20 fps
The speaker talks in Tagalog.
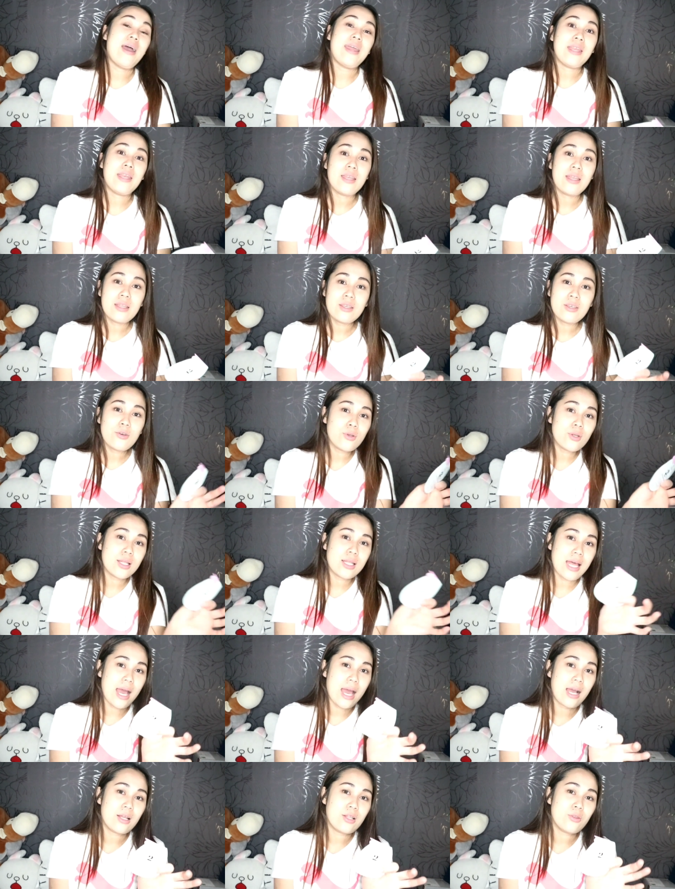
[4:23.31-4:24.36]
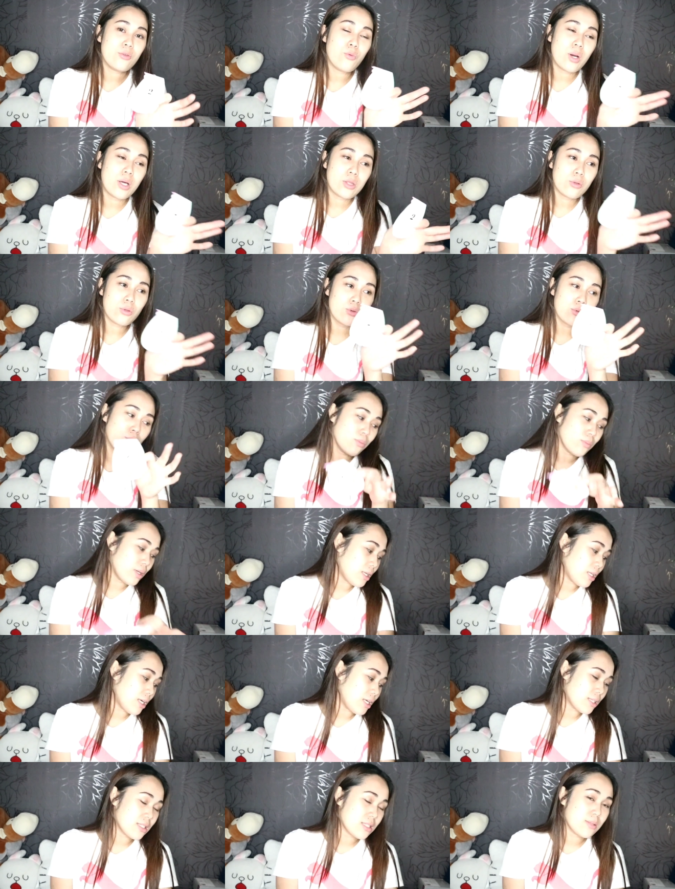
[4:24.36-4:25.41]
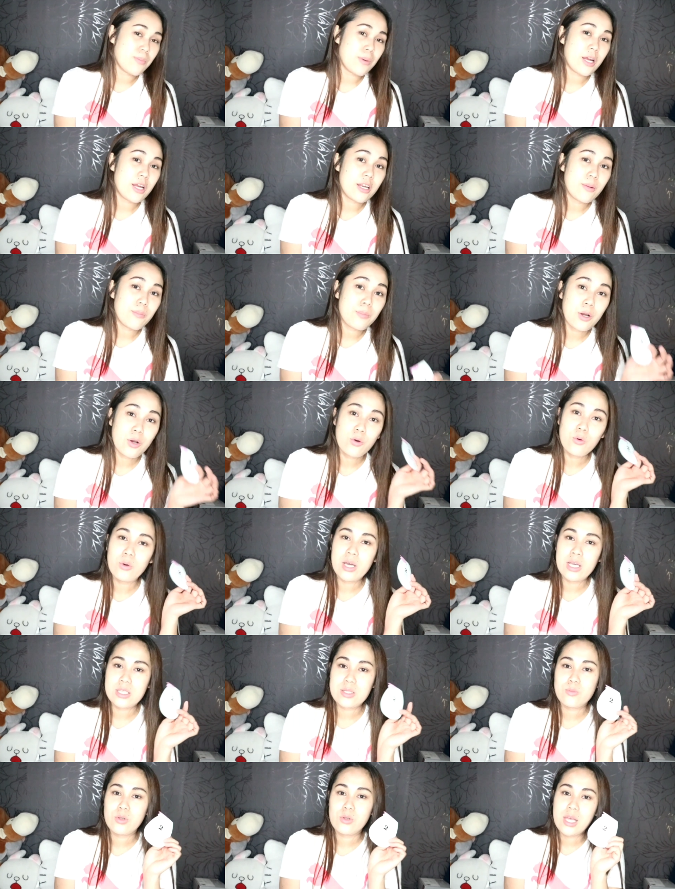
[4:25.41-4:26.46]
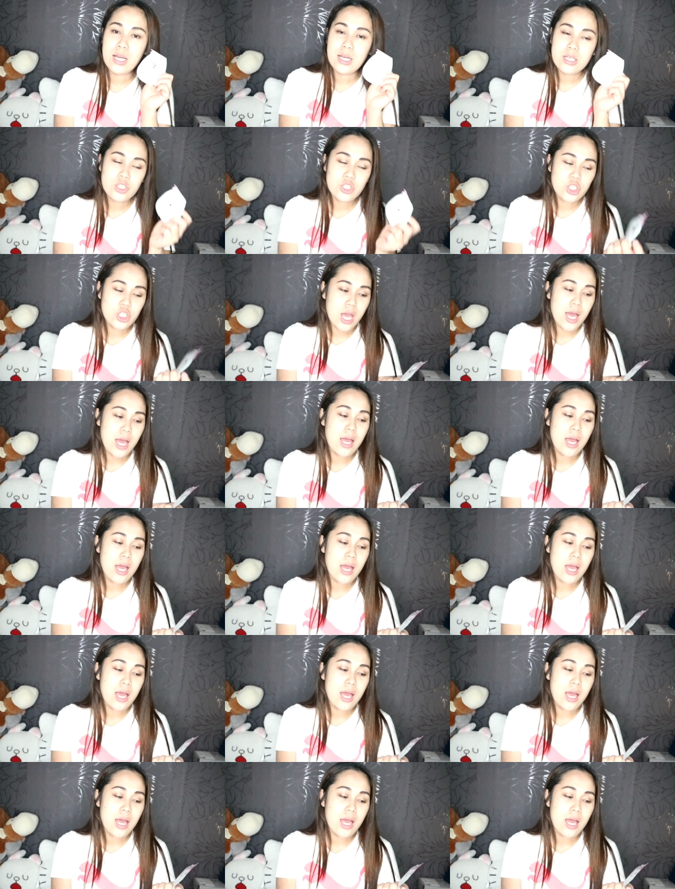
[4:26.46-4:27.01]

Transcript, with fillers: Yun lang, 1 to 2 minutes. Parang panghugas mo lang siya.